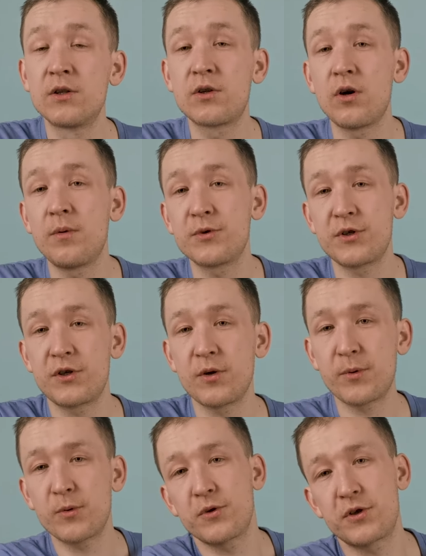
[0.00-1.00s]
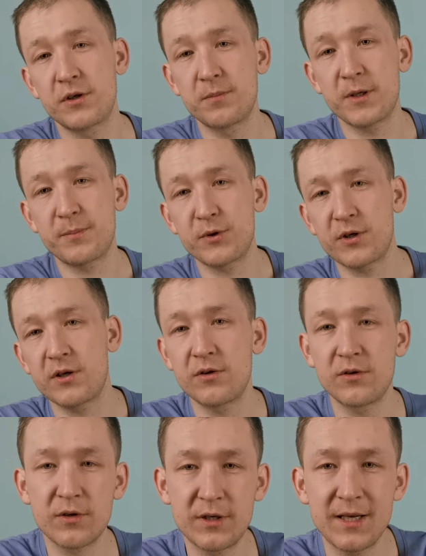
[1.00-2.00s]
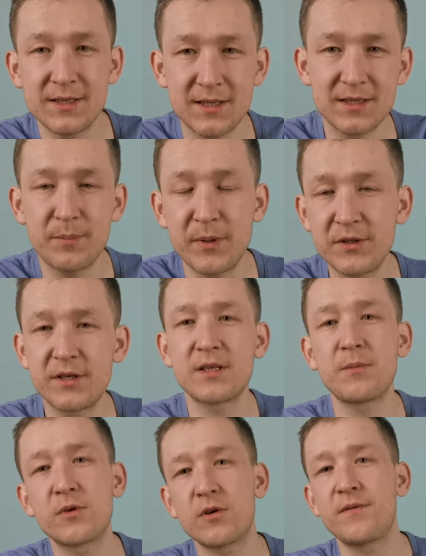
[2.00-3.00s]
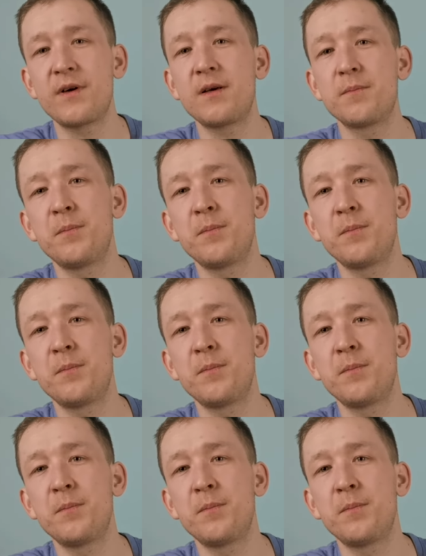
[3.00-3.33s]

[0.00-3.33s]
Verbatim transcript: To możecie ją podłączyć bezpośrednio do gniazda zapalniczki zamodowej.